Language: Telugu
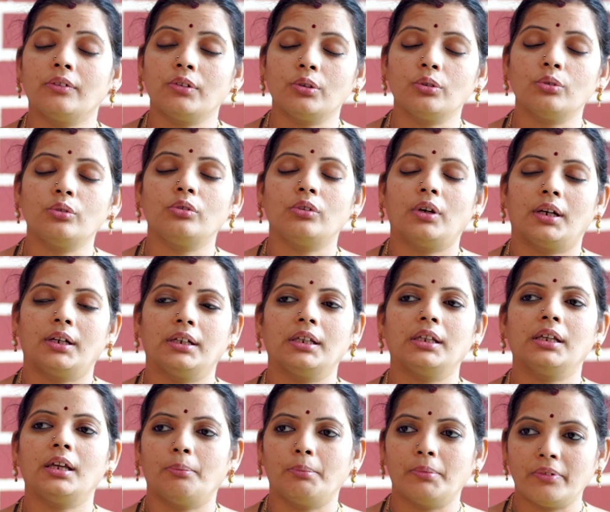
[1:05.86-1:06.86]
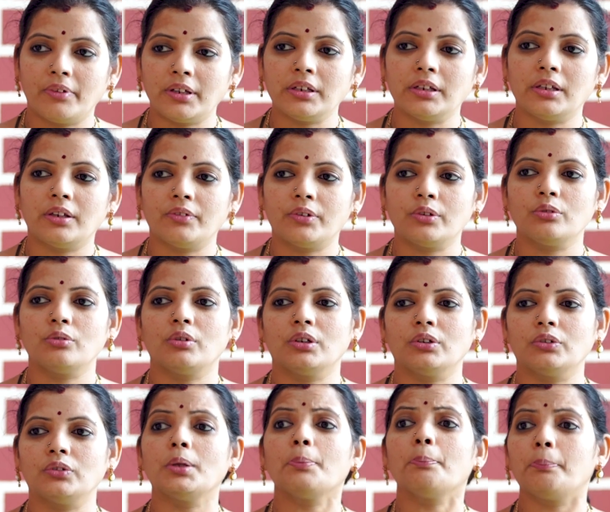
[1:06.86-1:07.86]
ఎవరు అంటే ఈ అమ్మవారు ఎవరు
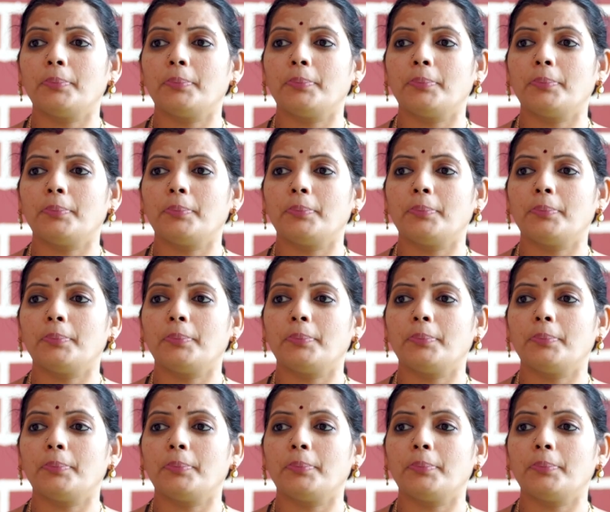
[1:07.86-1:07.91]
అంటే